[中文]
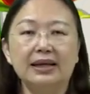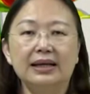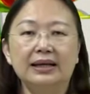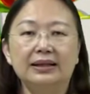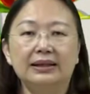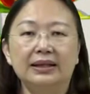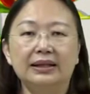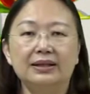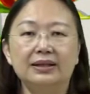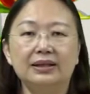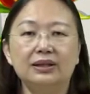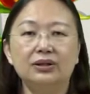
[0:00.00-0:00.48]

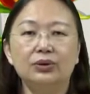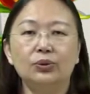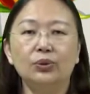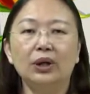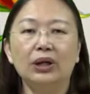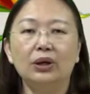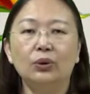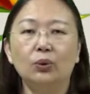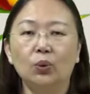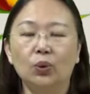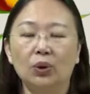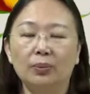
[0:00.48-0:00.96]
但是
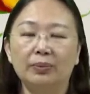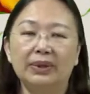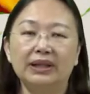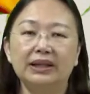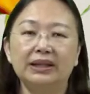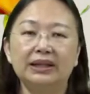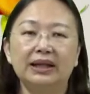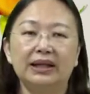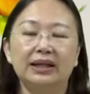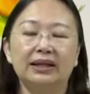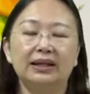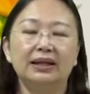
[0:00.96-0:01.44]
为我们
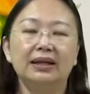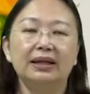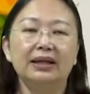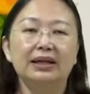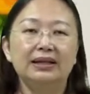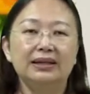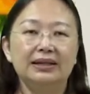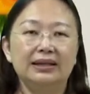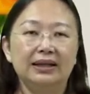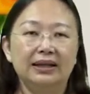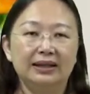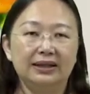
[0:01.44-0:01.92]
的
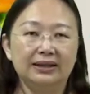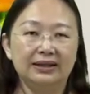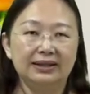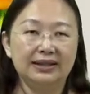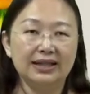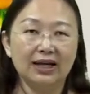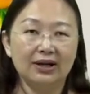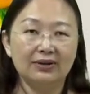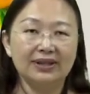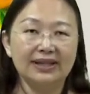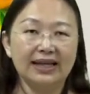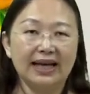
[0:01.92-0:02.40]
呃
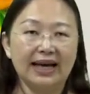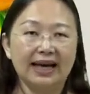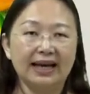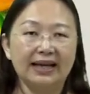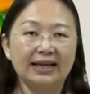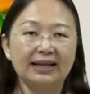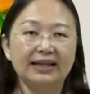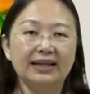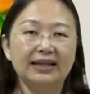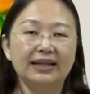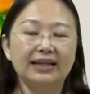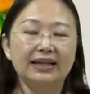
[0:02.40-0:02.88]
教
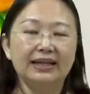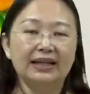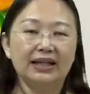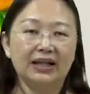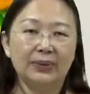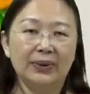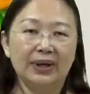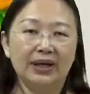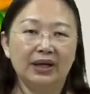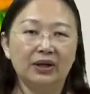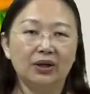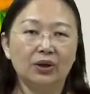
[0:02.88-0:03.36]
材，各
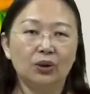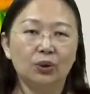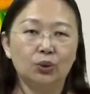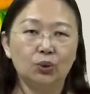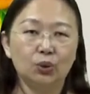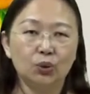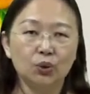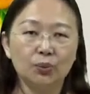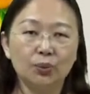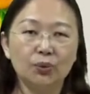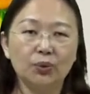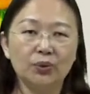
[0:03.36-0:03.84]
位能够
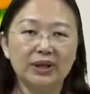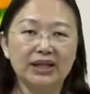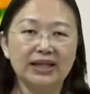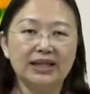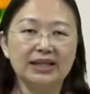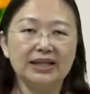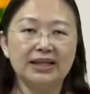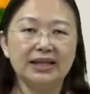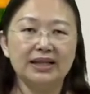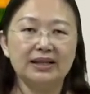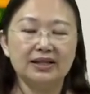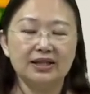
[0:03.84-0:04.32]
初步理
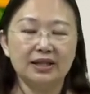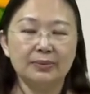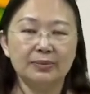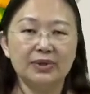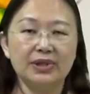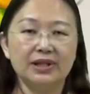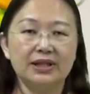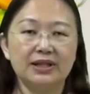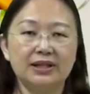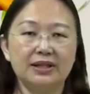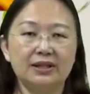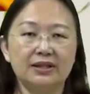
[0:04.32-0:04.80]
解什么
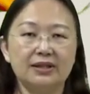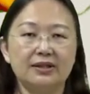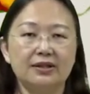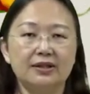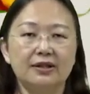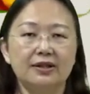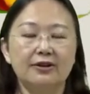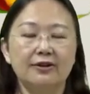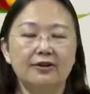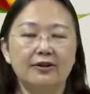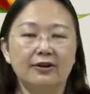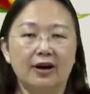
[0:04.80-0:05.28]

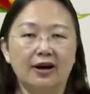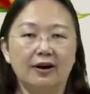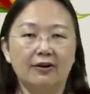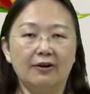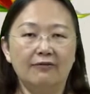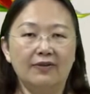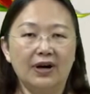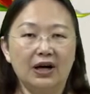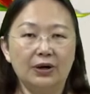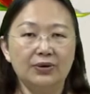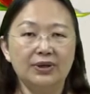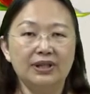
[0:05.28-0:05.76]
是啊
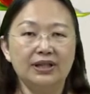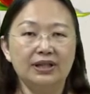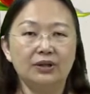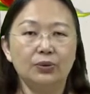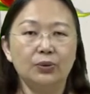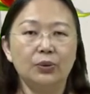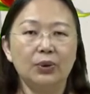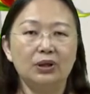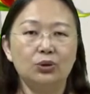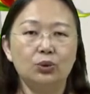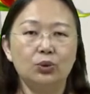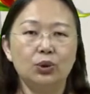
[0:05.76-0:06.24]
法律行
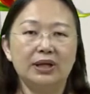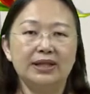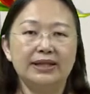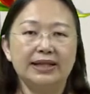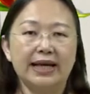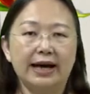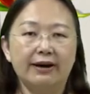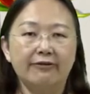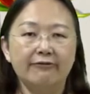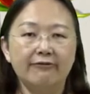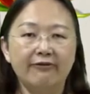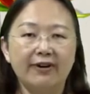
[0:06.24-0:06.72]
为最
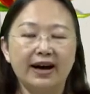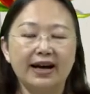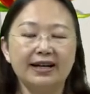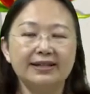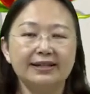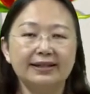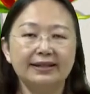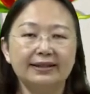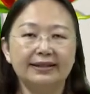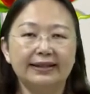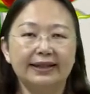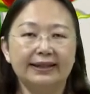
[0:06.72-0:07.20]
常发
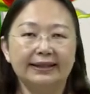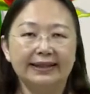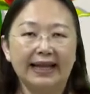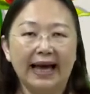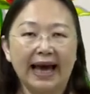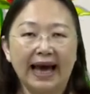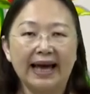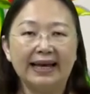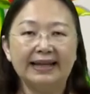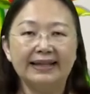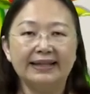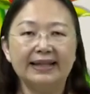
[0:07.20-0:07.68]
生的
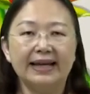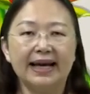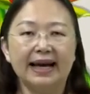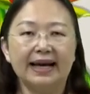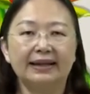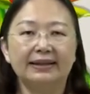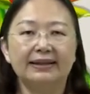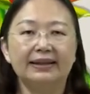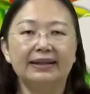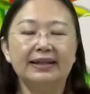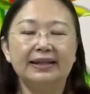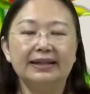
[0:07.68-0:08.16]
太阳，
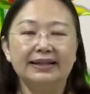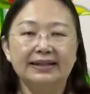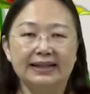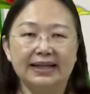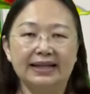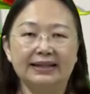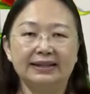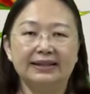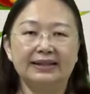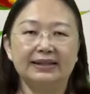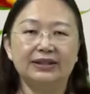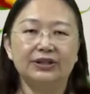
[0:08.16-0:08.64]
这
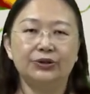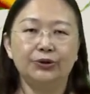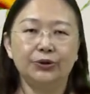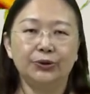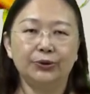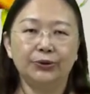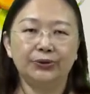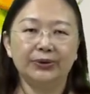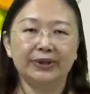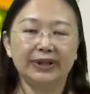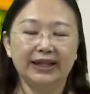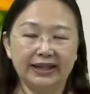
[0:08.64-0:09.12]
样子
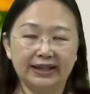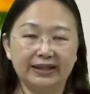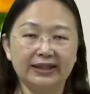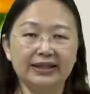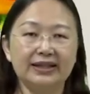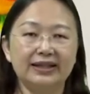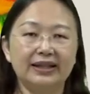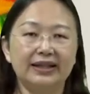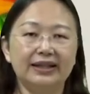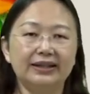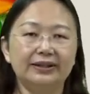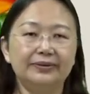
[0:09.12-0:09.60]
就可
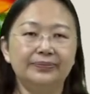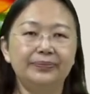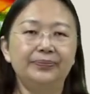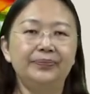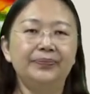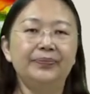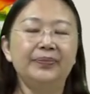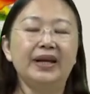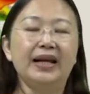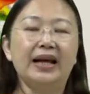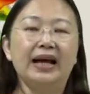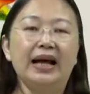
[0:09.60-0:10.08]
以了。
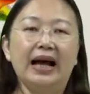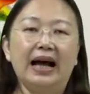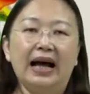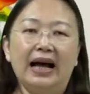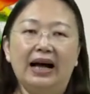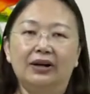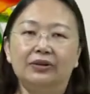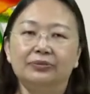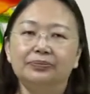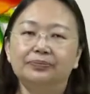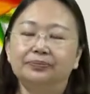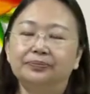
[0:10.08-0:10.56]

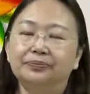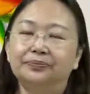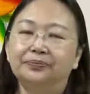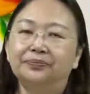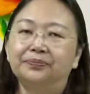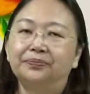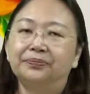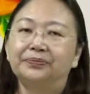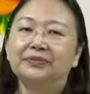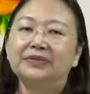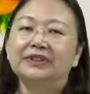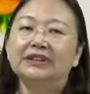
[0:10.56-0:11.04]
好，
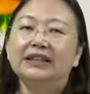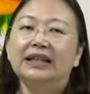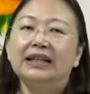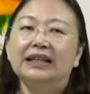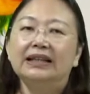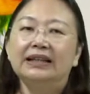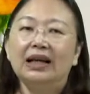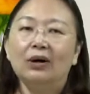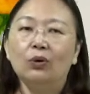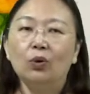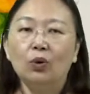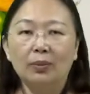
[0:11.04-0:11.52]

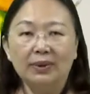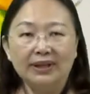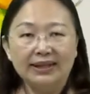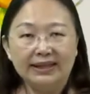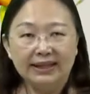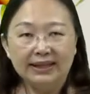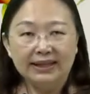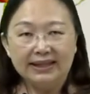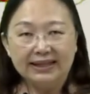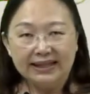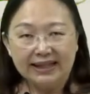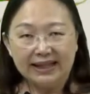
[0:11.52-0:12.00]
那我们
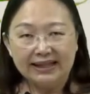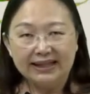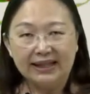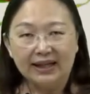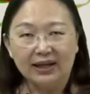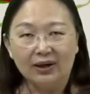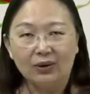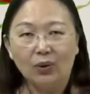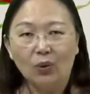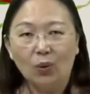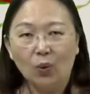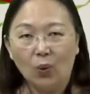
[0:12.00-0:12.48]
接
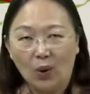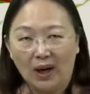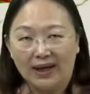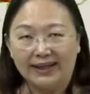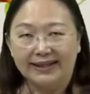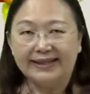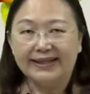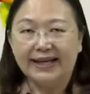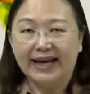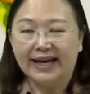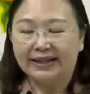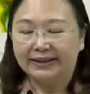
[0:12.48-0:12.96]
着往
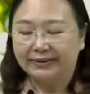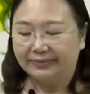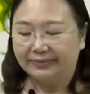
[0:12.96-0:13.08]
下。